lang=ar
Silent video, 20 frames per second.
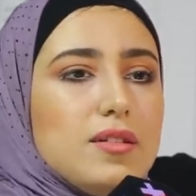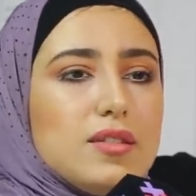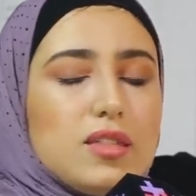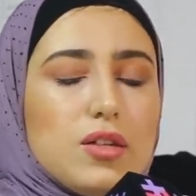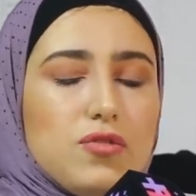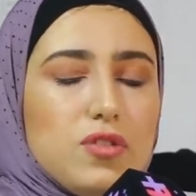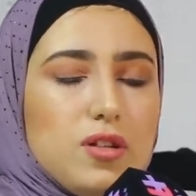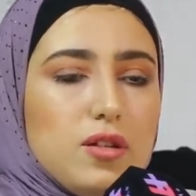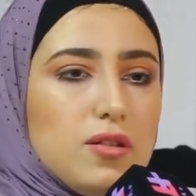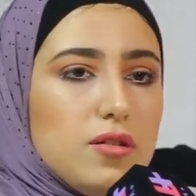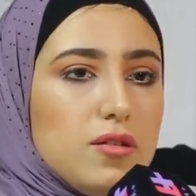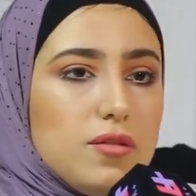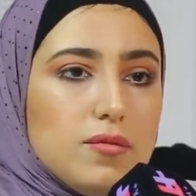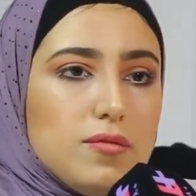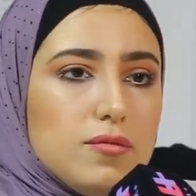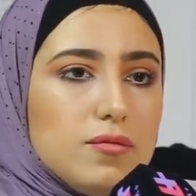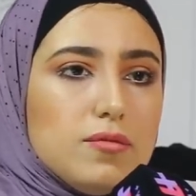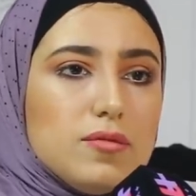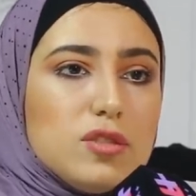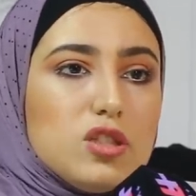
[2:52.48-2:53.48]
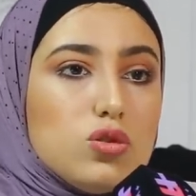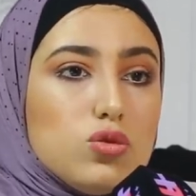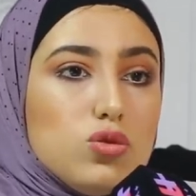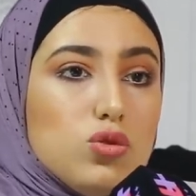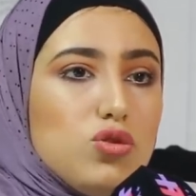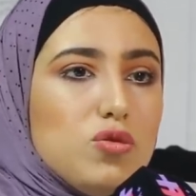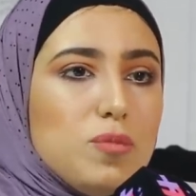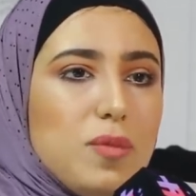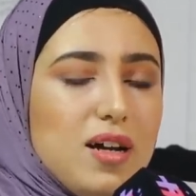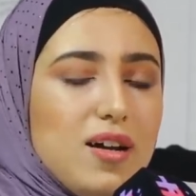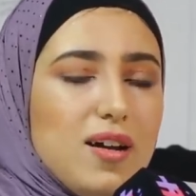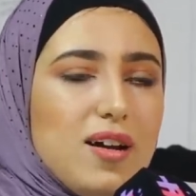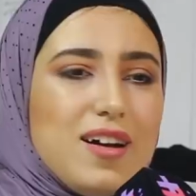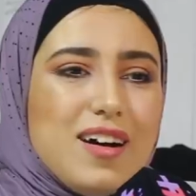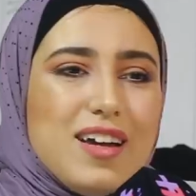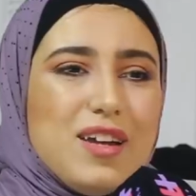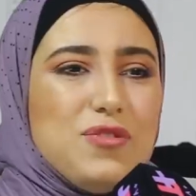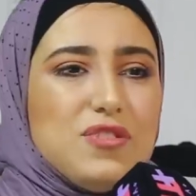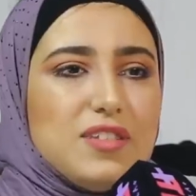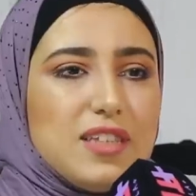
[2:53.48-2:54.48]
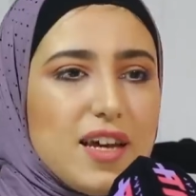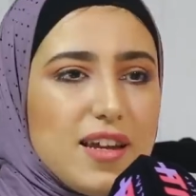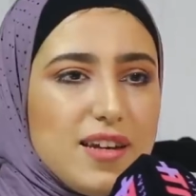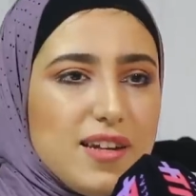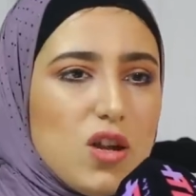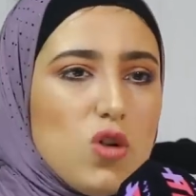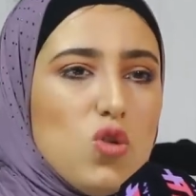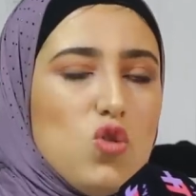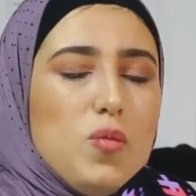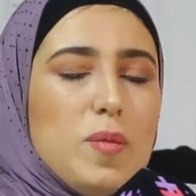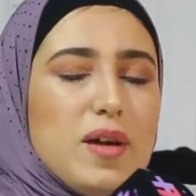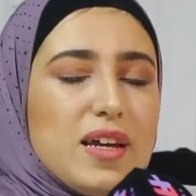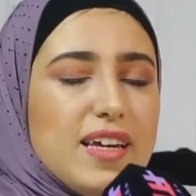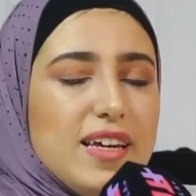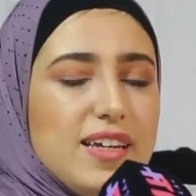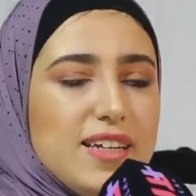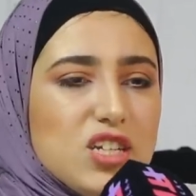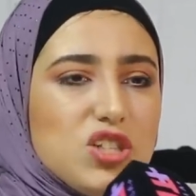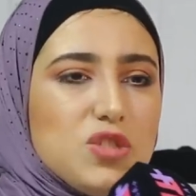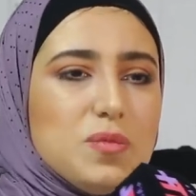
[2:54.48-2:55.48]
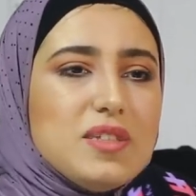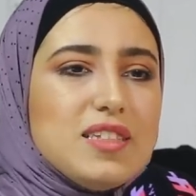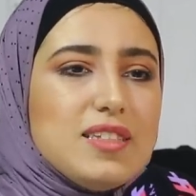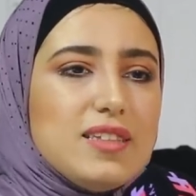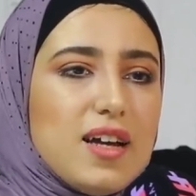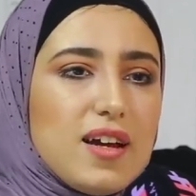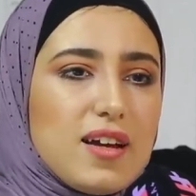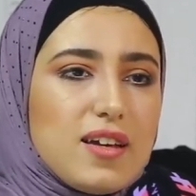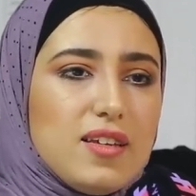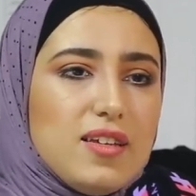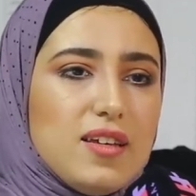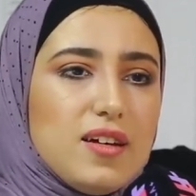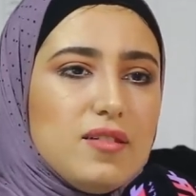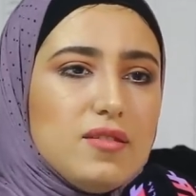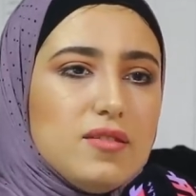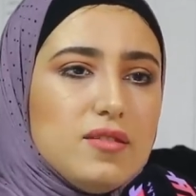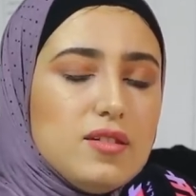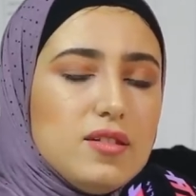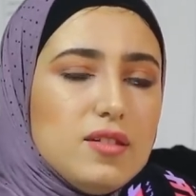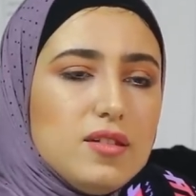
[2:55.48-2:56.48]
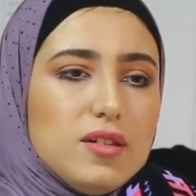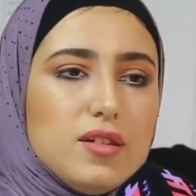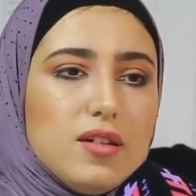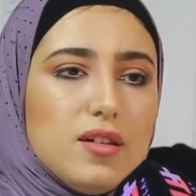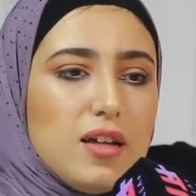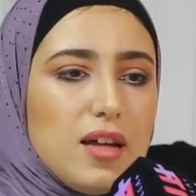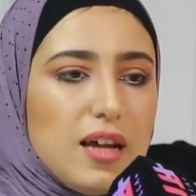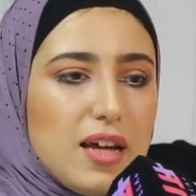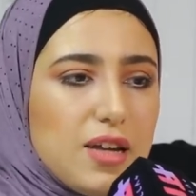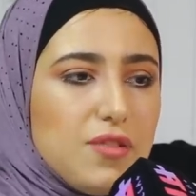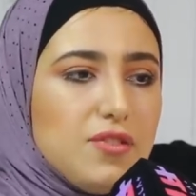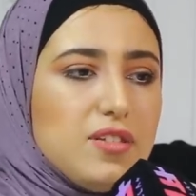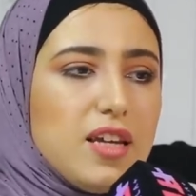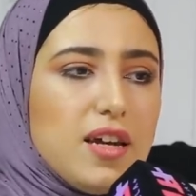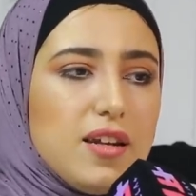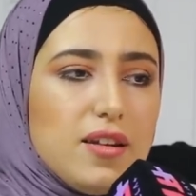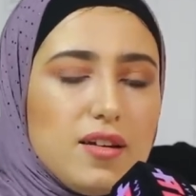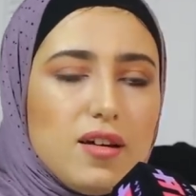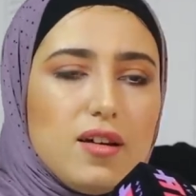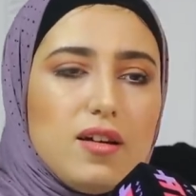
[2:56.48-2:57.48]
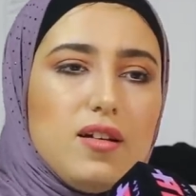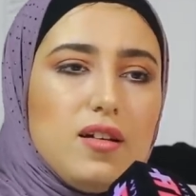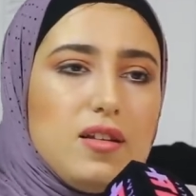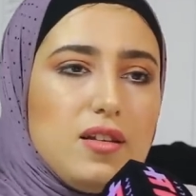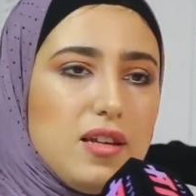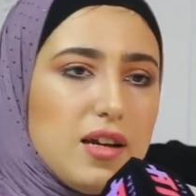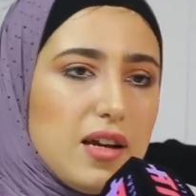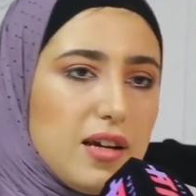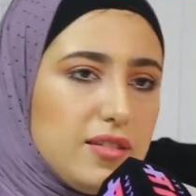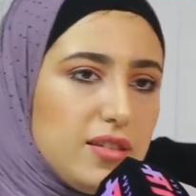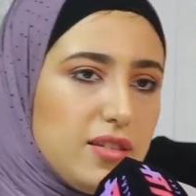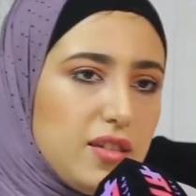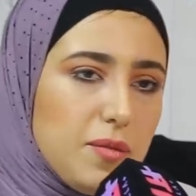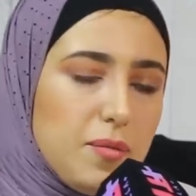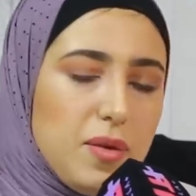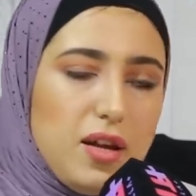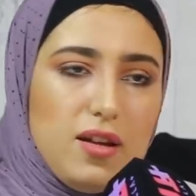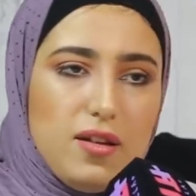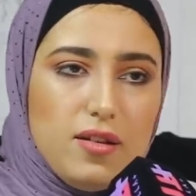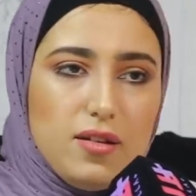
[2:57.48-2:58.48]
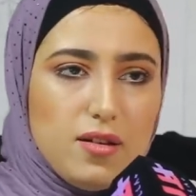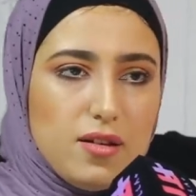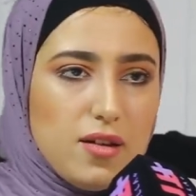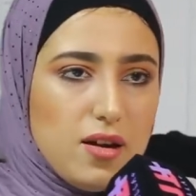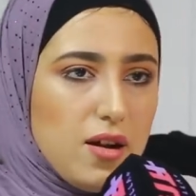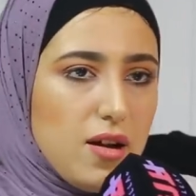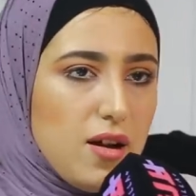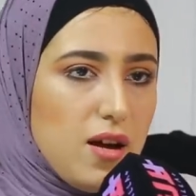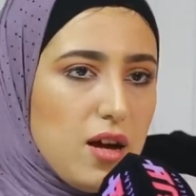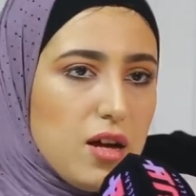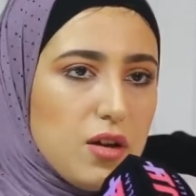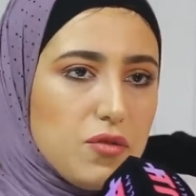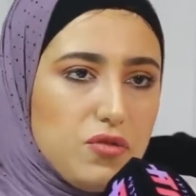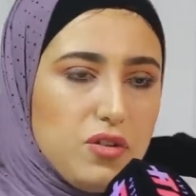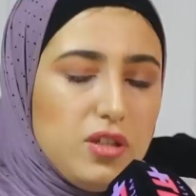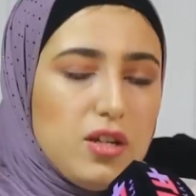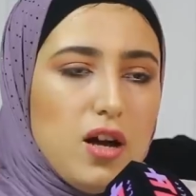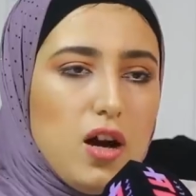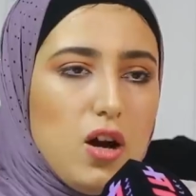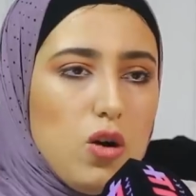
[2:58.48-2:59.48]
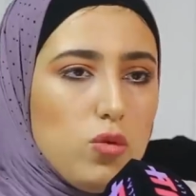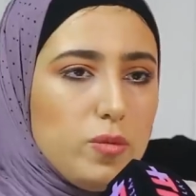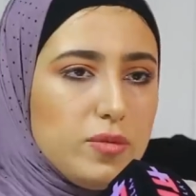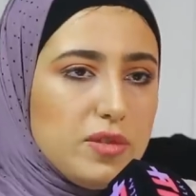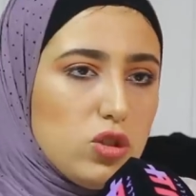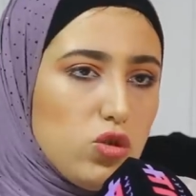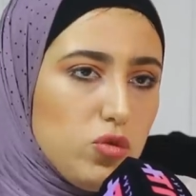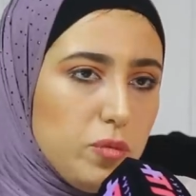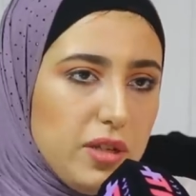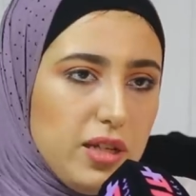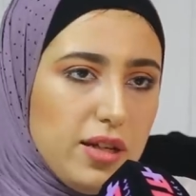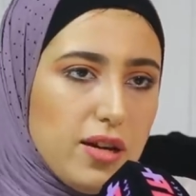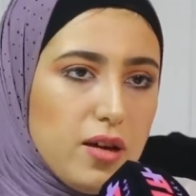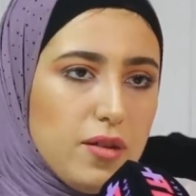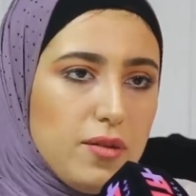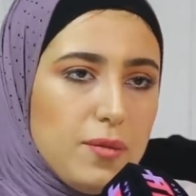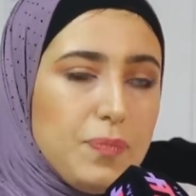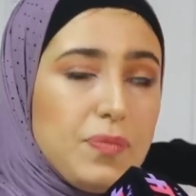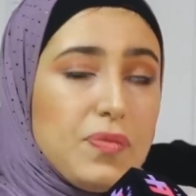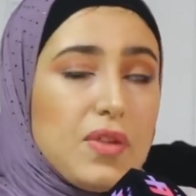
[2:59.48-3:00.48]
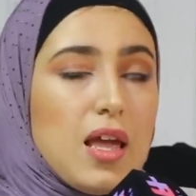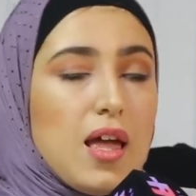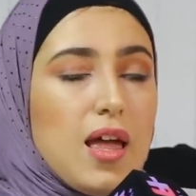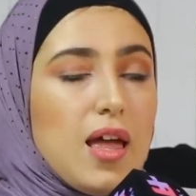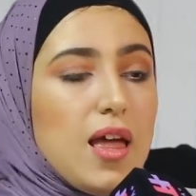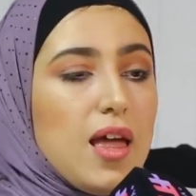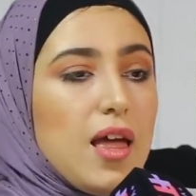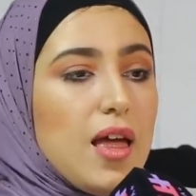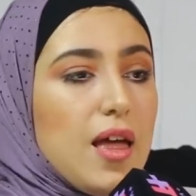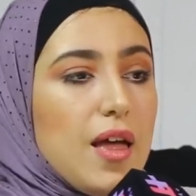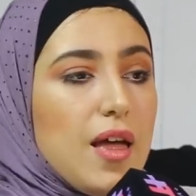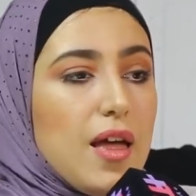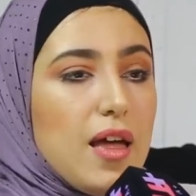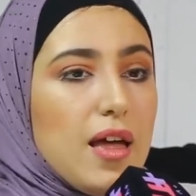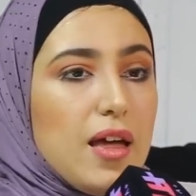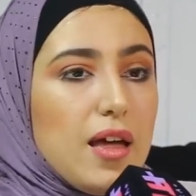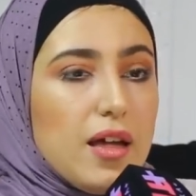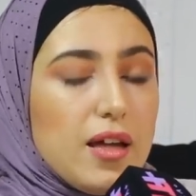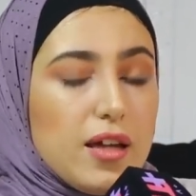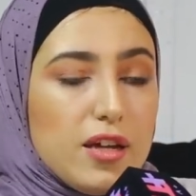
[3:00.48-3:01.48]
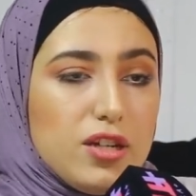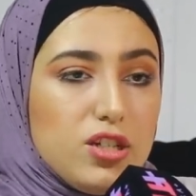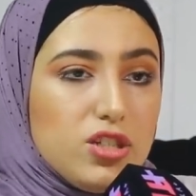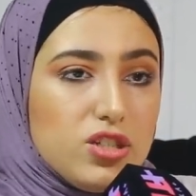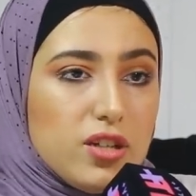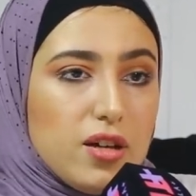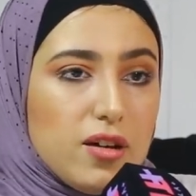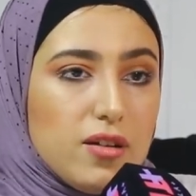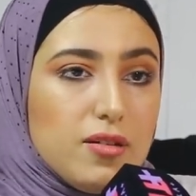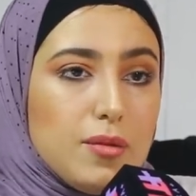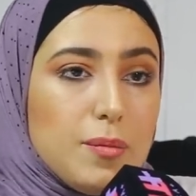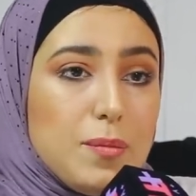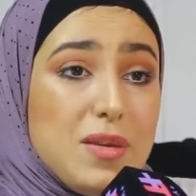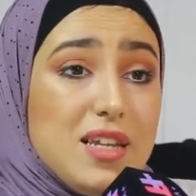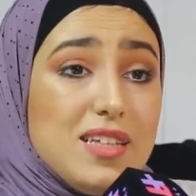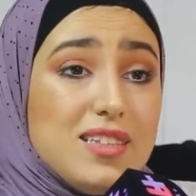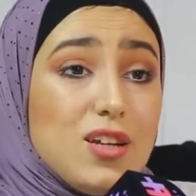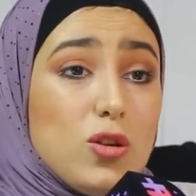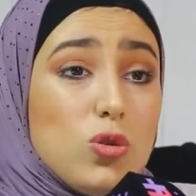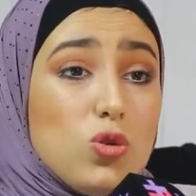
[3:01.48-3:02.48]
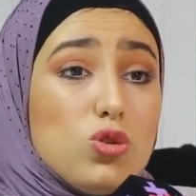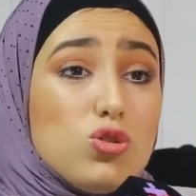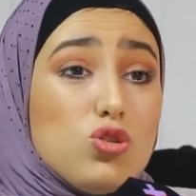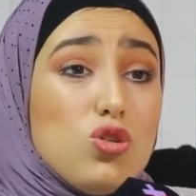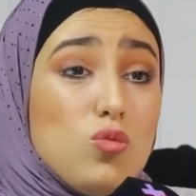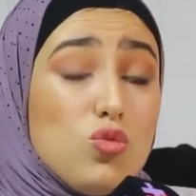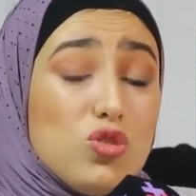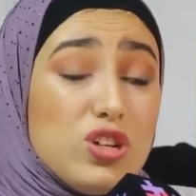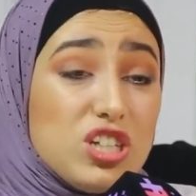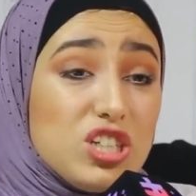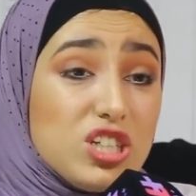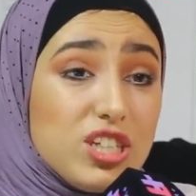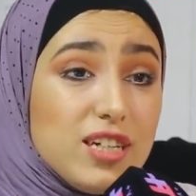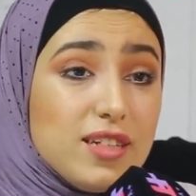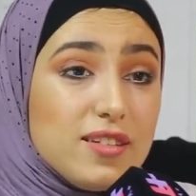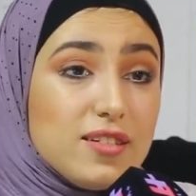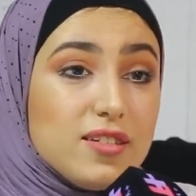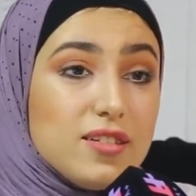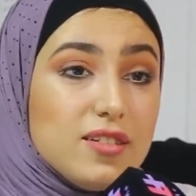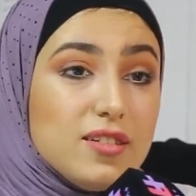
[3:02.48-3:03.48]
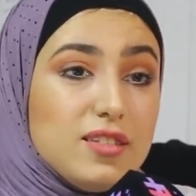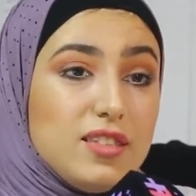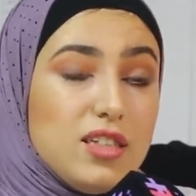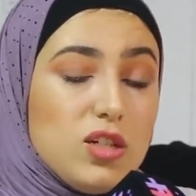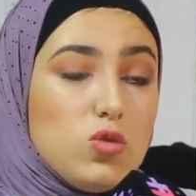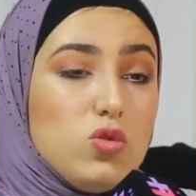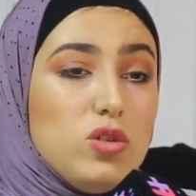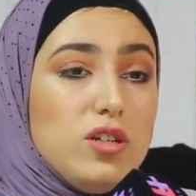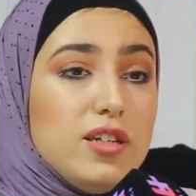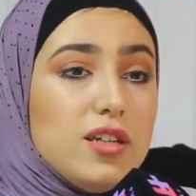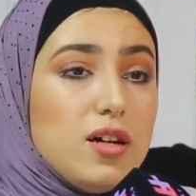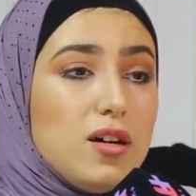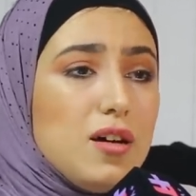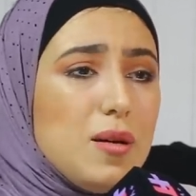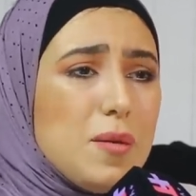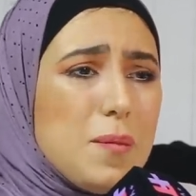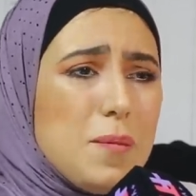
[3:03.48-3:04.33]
صافي مصدومة عرفت أنه ما كايناش مصداقية عرفت أن اللي غادي تربح راها عارفينها ومصاوبينها خرجنا ملي تنخرجوا المنشط تيقول لنا